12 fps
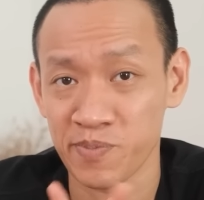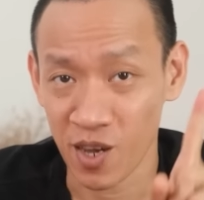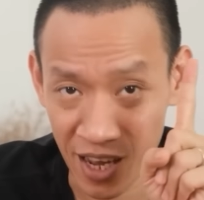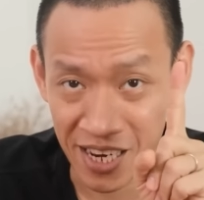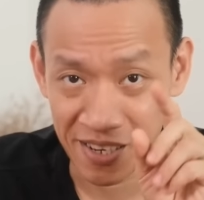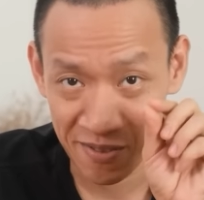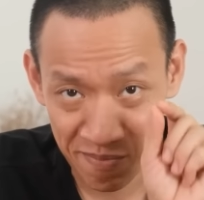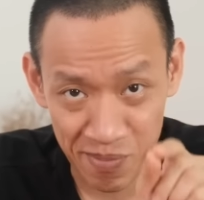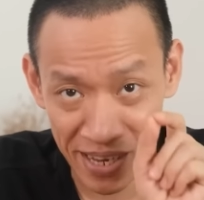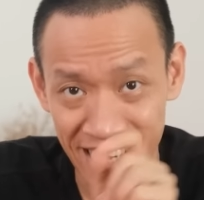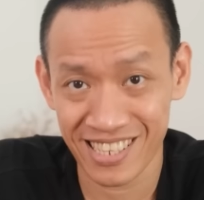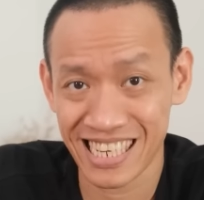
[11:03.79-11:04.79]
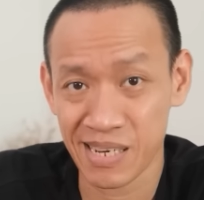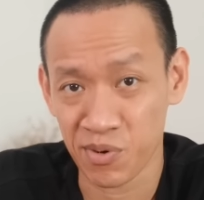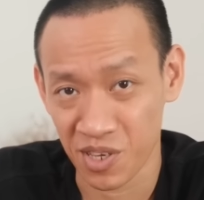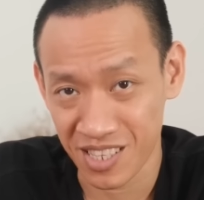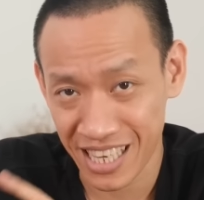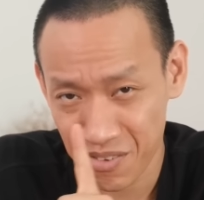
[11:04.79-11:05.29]
Cho nên bây giờ sẽ là một
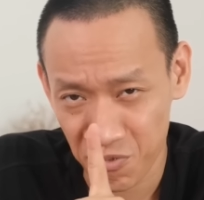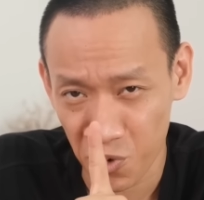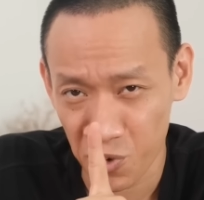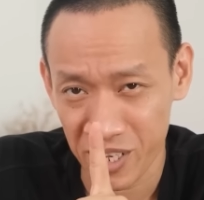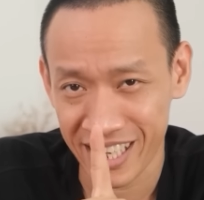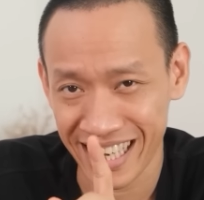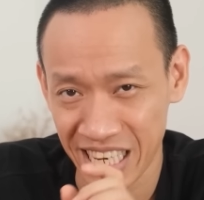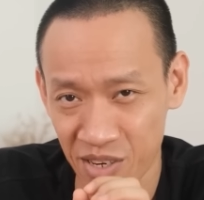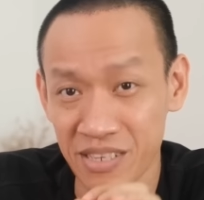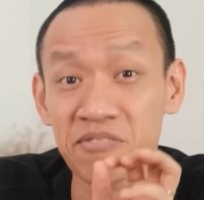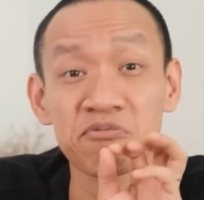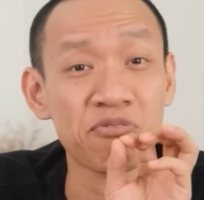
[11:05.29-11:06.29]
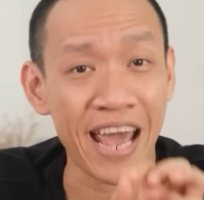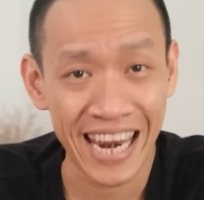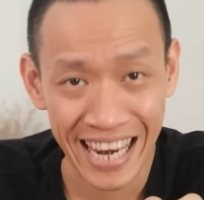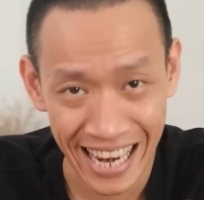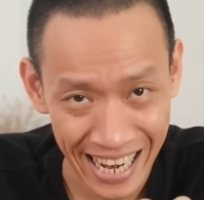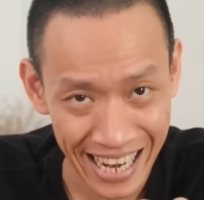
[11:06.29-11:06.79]
thử thách vui dành cho những
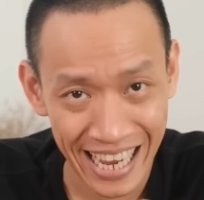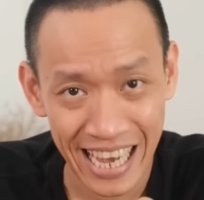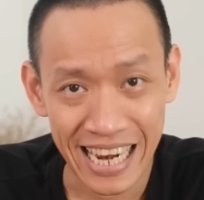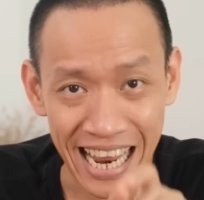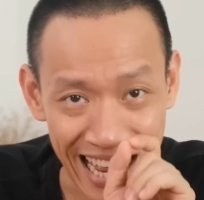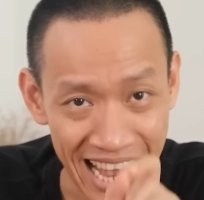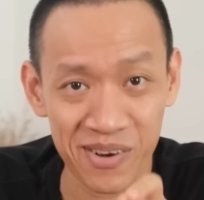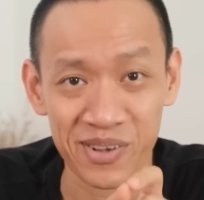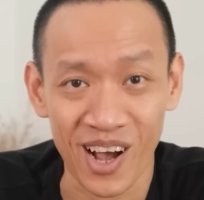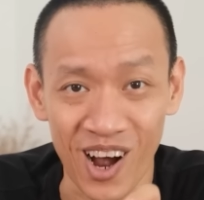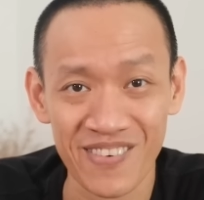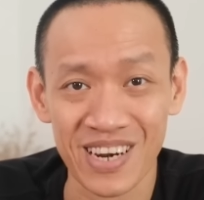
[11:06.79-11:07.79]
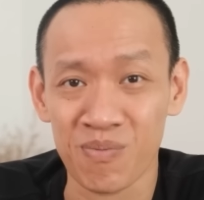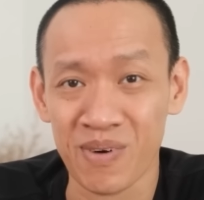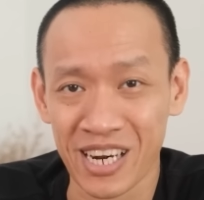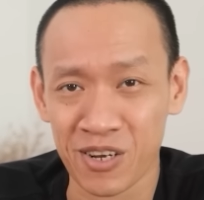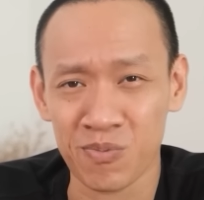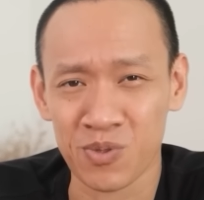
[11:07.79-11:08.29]
fan đã theo dõi và đồng
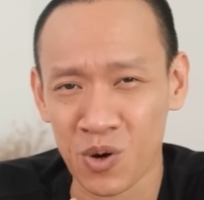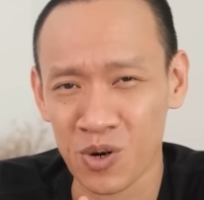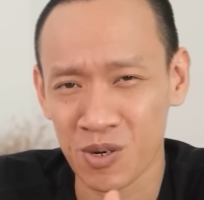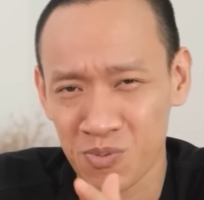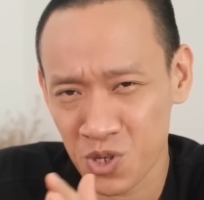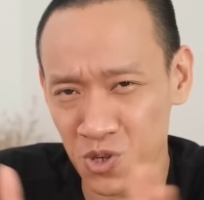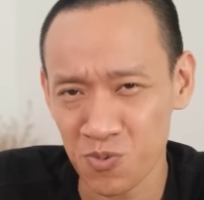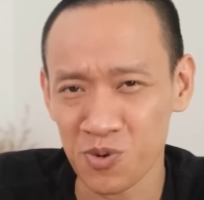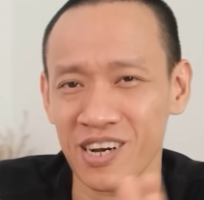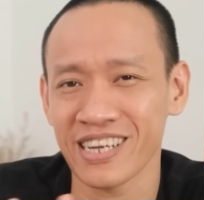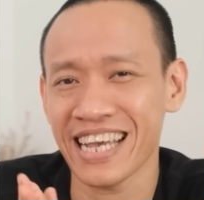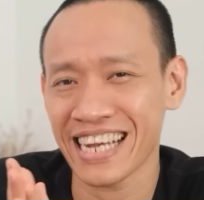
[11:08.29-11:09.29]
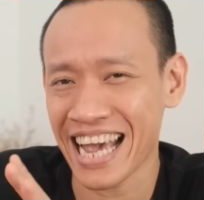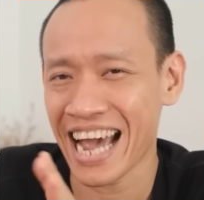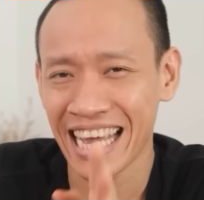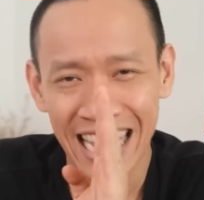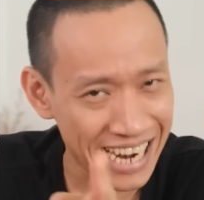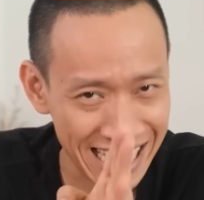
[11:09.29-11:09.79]
hành cùng tôi trong suốt một thời gian
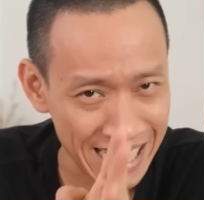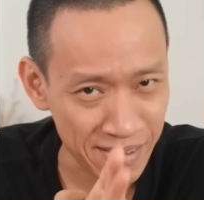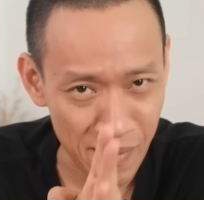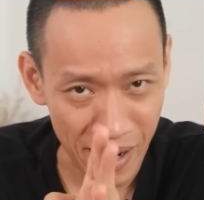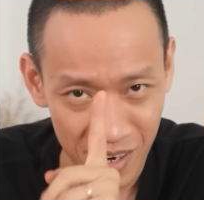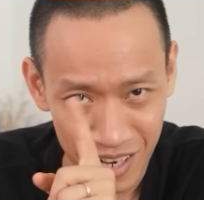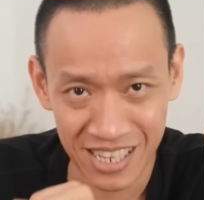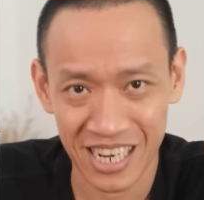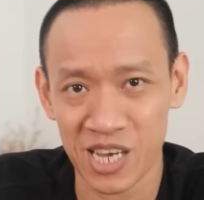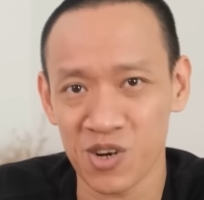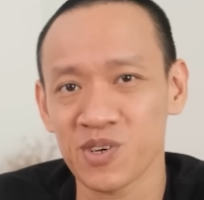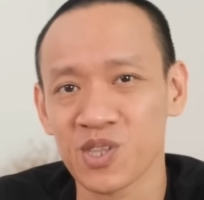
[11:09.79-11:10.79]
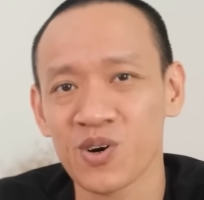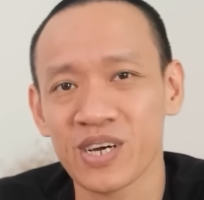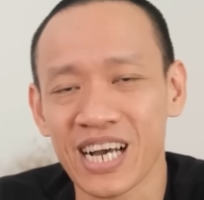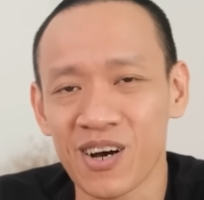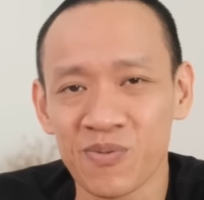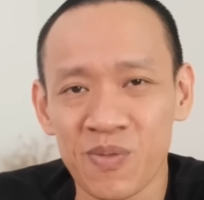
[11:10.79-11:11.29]
dài, để xem các bạn có thật sự hiểu về tôi
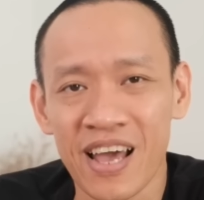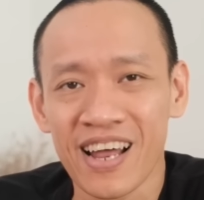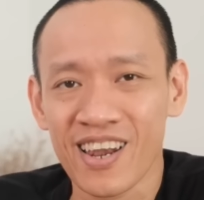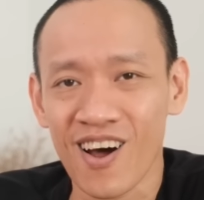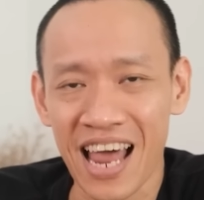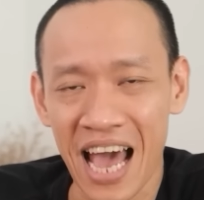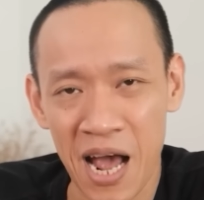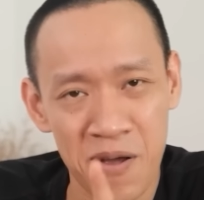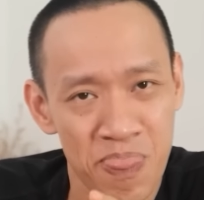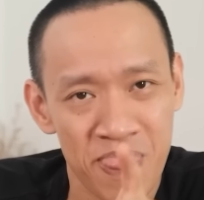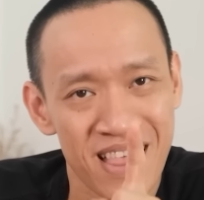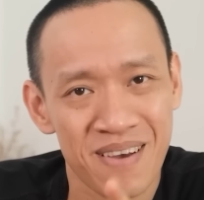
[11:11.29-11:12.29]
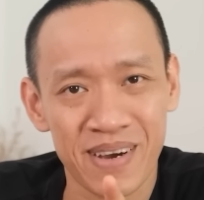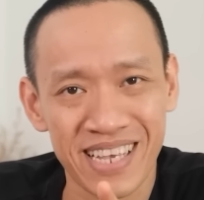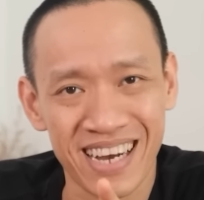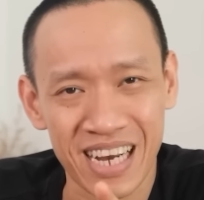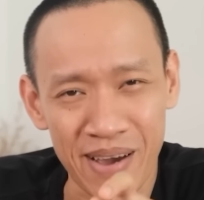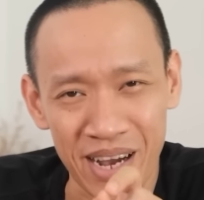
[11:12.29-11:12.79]
hay không. Đó là bây
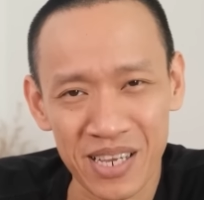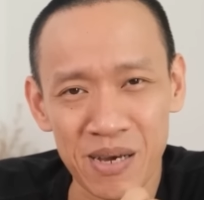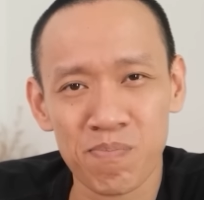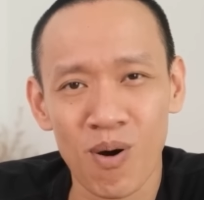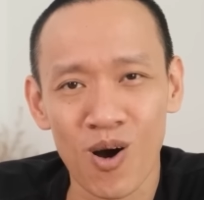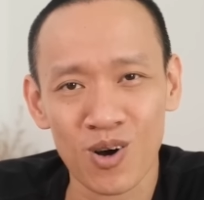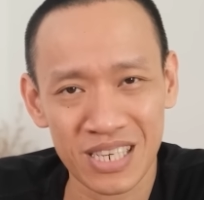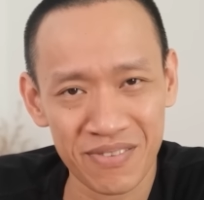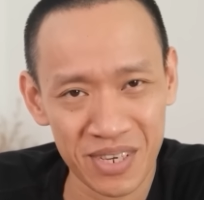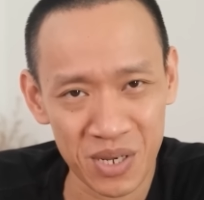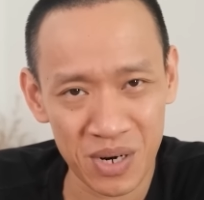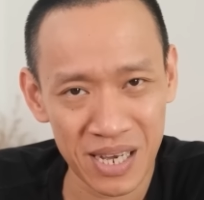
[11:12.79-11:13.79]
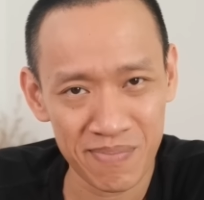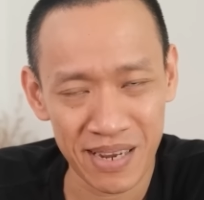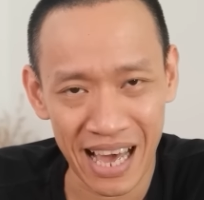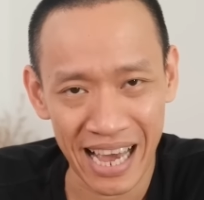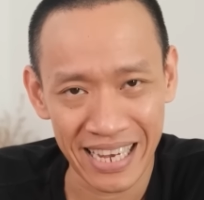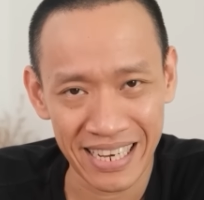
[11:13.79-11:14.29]
giờ các bạn có thể pause cái video clip này
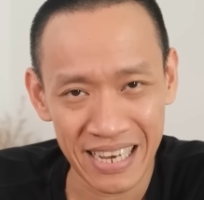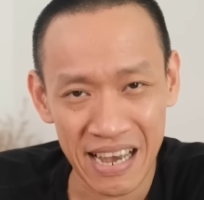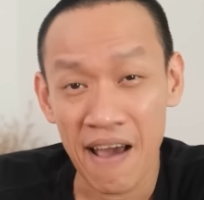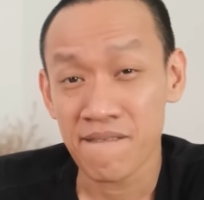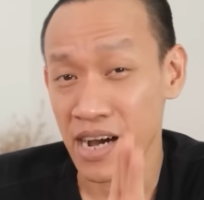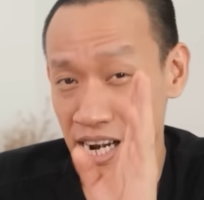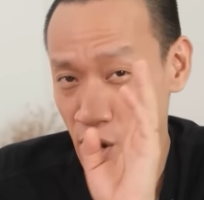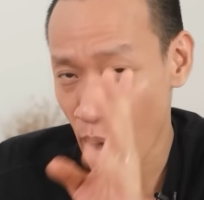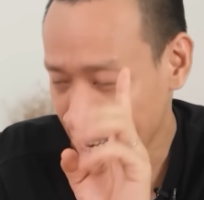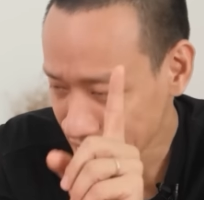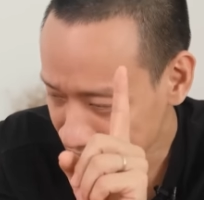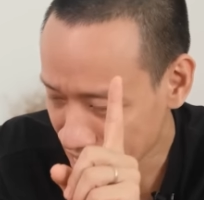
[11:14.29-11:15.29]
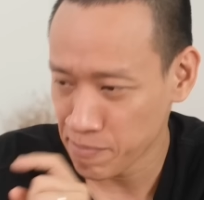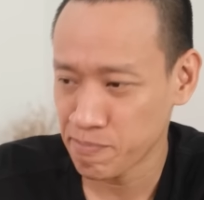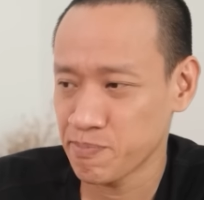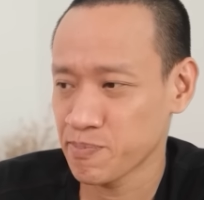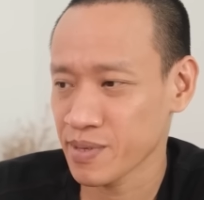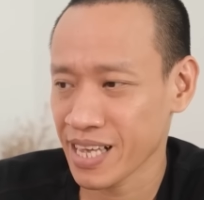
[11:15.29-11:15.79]
lại và đoán xem
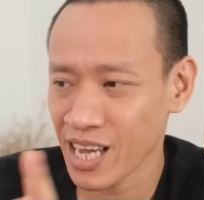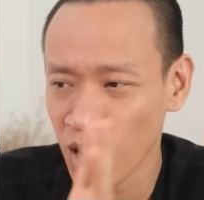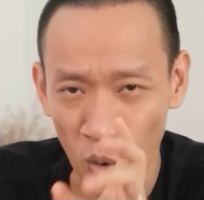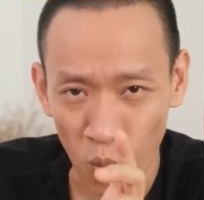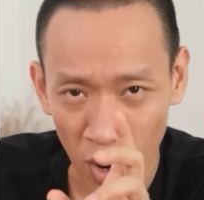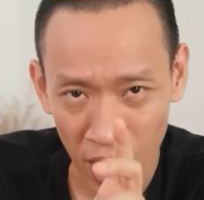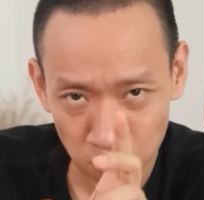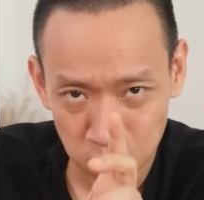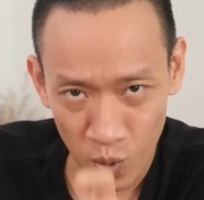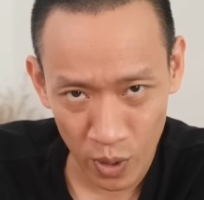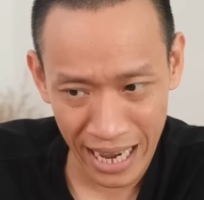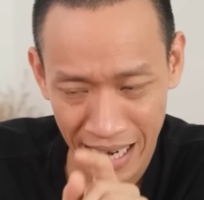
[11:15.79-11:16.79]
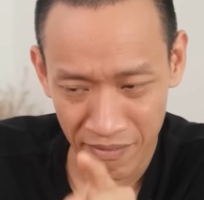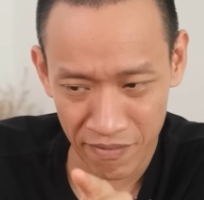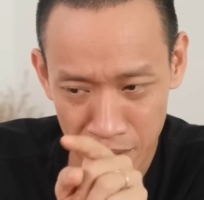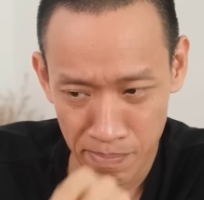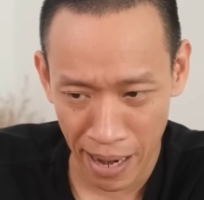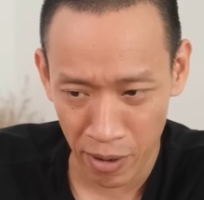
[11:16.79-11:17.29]
cái nguồn gốc của cái hành
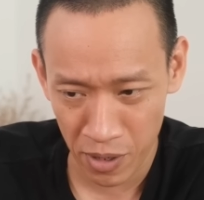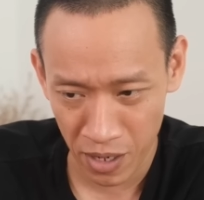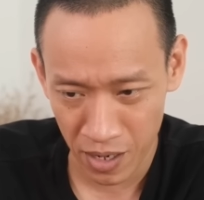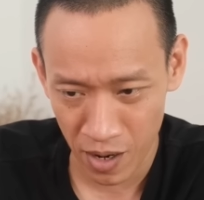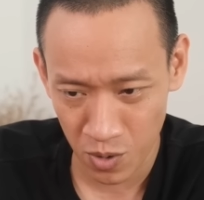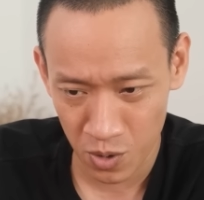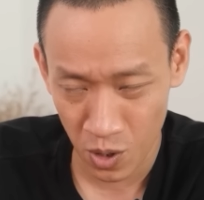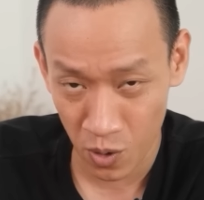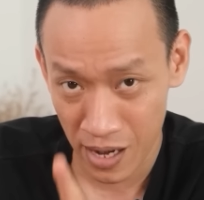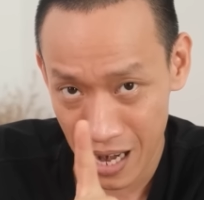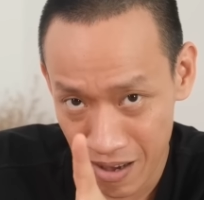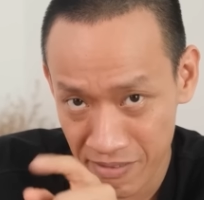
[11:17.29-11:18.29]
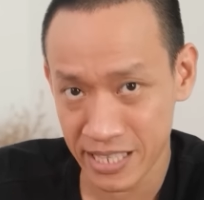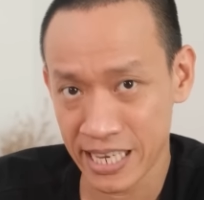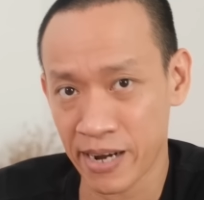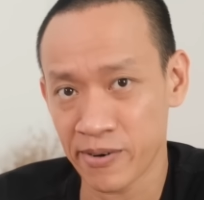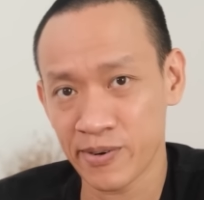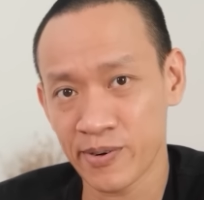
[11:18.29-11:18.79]
vi bạo lực đó của tôi là vì
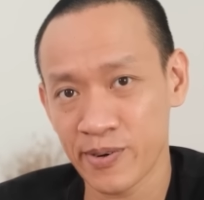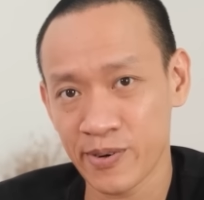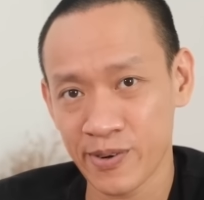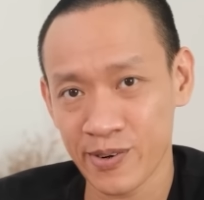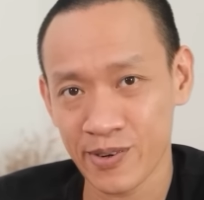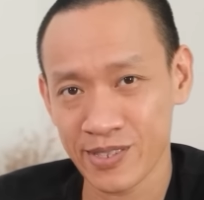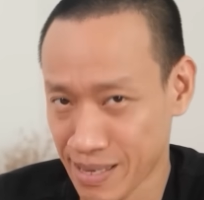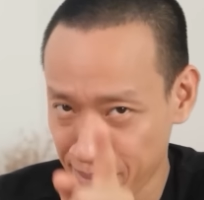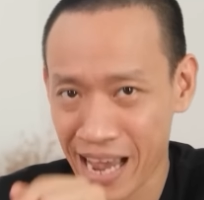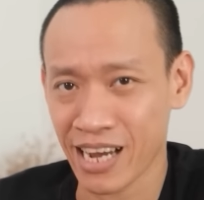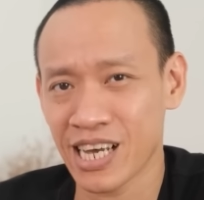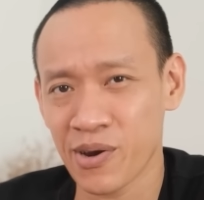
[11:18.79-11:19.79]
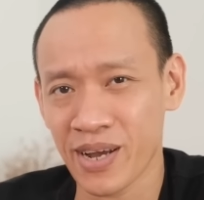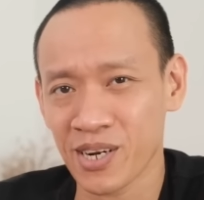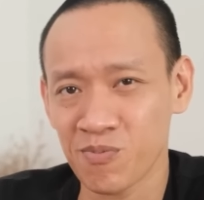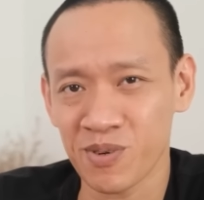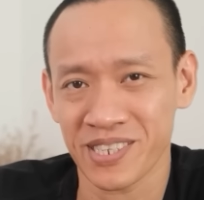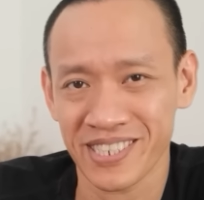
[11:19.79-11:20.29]
sao. Xem ai có thể đoán
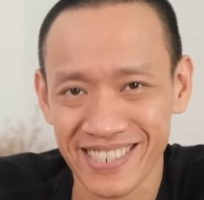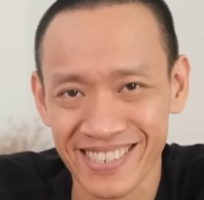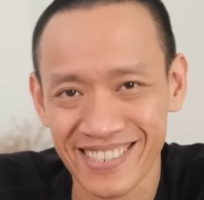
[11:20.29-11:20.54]
đúng được.